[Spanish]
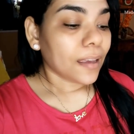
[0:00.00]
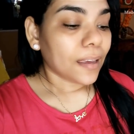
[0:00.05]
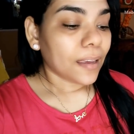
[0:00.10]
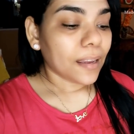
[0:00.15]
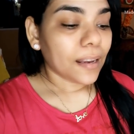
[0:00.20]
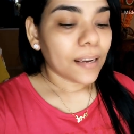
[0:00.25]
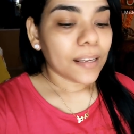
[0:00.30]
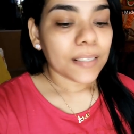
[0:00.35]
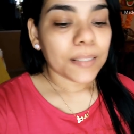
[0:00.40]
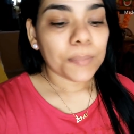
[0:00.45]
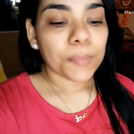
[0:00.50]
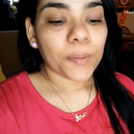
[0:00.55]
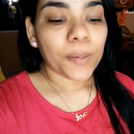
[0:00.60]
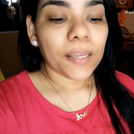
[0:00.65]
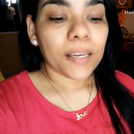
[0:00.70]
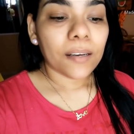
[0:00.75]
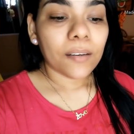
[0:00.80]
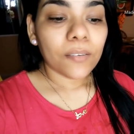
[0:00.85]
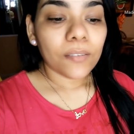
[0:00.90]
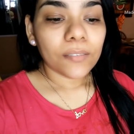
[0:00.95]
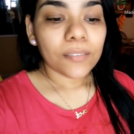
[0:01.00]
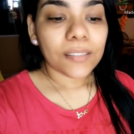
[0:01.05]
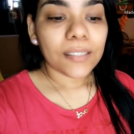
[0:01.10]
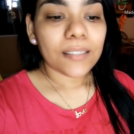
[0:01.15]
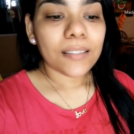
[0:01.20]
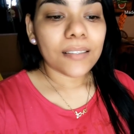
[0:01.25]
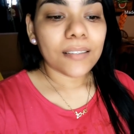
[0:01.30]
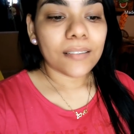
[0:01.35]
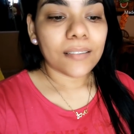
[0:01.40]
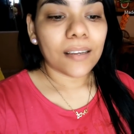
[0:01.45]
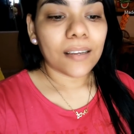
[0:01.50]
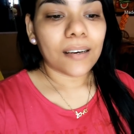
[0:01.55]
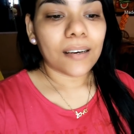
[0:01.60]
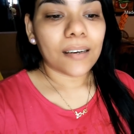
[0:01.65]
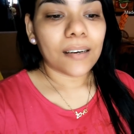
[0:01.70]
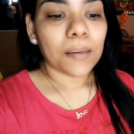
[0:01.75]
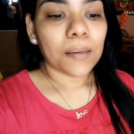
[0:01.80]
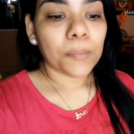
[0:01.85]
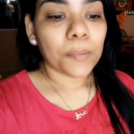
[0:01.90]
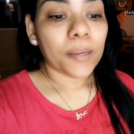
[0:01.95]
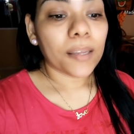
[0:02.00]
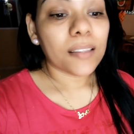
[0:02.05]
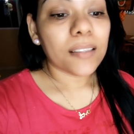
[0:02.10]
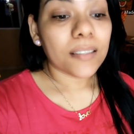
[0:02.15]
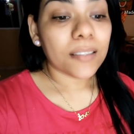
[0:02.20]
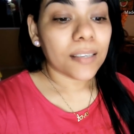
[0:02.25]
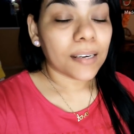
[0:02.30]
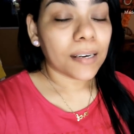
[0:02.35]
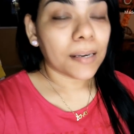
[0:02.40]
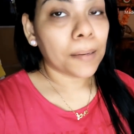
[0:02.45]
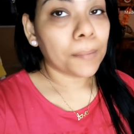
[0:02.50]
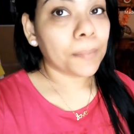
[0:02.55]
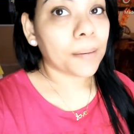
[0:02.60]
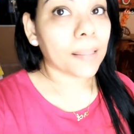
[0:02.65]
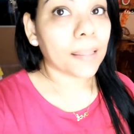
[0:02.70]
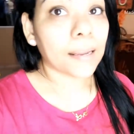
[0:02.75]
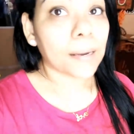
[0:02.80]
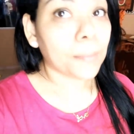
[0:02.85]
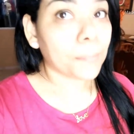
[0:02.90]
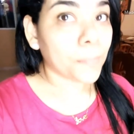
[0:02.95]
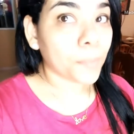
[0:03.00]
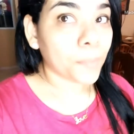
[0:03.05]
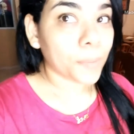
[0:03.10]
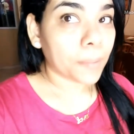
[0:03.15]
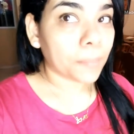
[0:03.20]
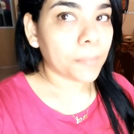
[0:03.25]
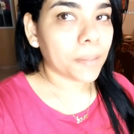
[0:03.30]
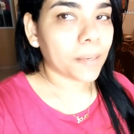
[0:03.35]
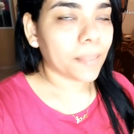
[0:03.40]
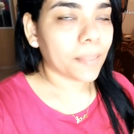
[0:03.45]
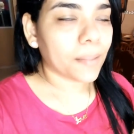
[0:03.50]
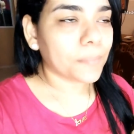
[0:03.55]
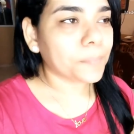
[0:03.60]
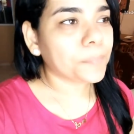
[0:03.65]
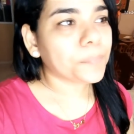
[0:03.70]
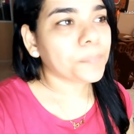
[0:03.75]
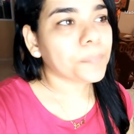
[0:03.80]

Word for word: Y les voy a contestar, le voy a decir la verdad, la pura verdad.